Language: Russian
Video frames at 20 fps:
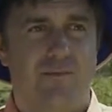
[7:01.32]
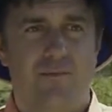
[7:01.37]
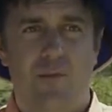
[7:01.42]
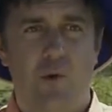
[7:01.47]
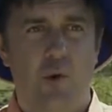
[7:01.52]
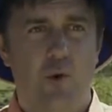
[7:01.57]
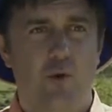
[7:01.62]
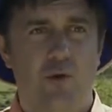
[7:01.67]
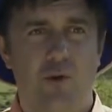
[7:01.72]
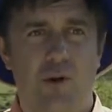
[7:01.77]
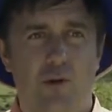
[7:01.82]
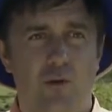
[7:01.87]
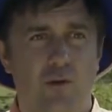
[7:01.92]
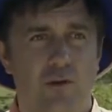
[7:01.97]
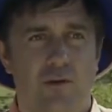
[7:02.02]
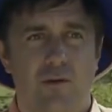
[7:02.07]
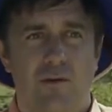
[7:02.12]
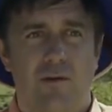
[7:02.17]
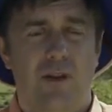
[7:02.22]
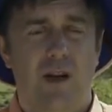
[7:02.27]
нюха,
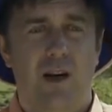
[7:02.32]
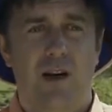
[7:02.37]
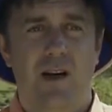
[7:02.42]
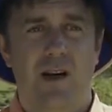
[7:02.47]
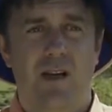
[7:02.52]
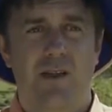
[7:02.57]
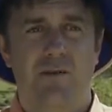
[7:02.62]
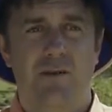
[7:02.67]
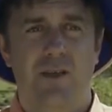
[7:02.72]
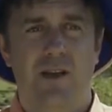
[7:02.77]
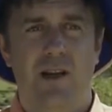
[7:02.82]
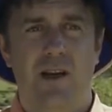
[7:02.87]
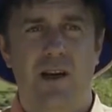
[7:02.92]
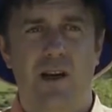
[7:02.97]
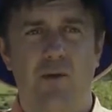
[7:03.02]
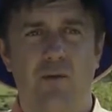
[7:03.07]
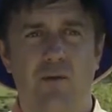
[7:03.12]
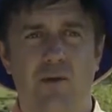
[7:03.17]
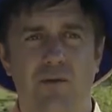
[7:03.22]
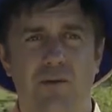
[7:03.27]
он не оказывает никакого